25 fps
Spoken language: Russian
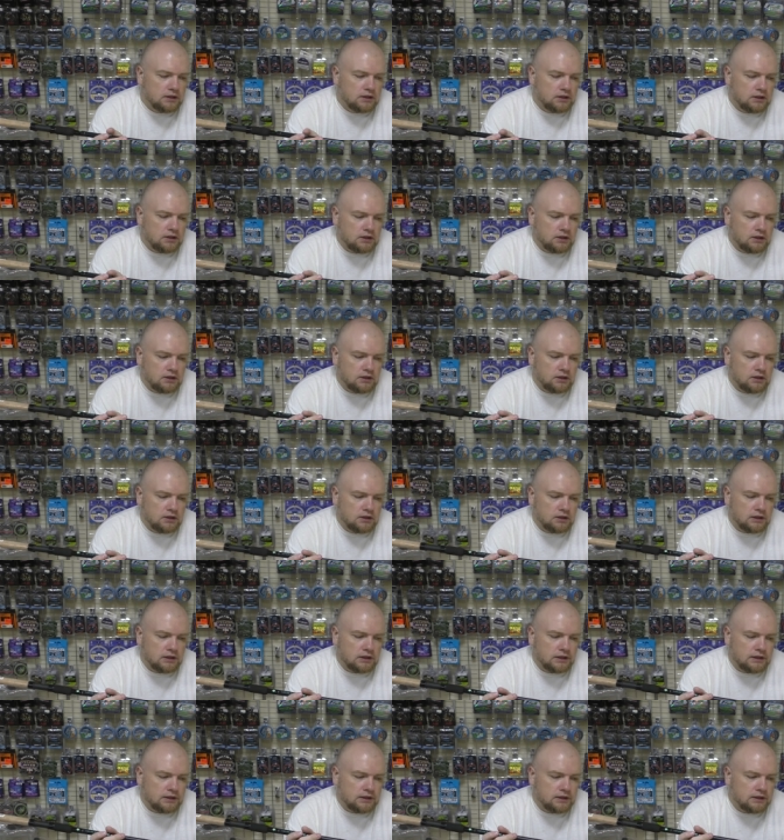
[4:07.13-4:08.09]

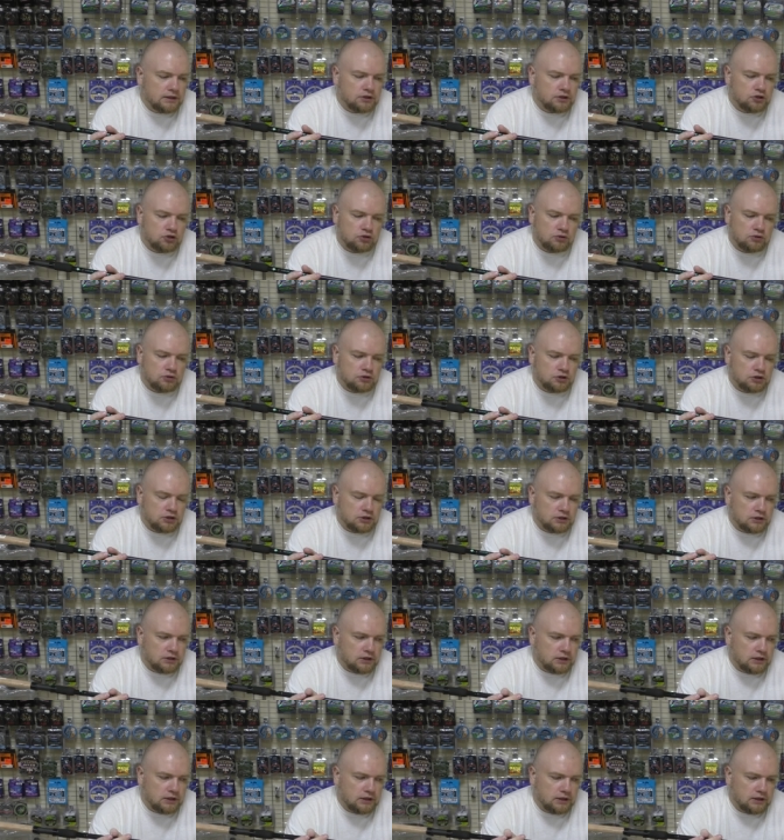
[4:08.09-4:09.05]
э, решеточка
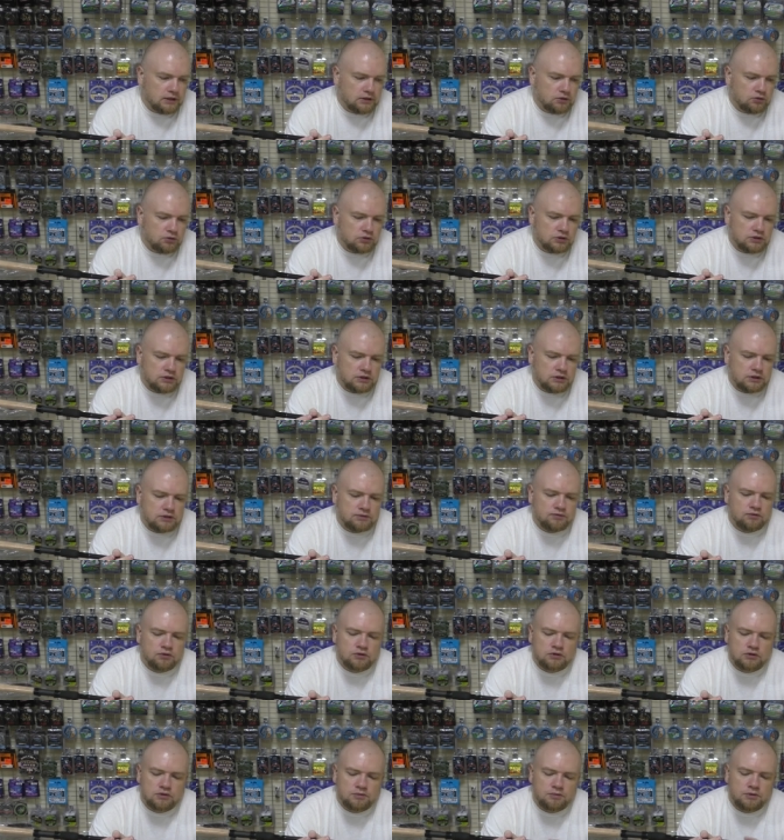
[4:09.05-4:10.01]
такая. То здесь
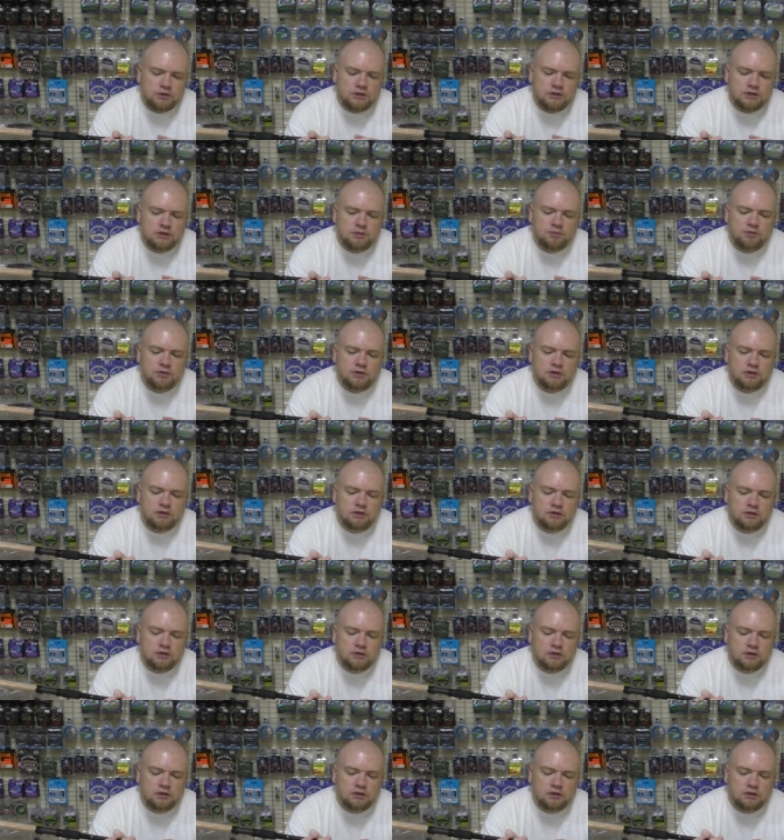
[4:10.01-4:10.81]
вот, в принципе,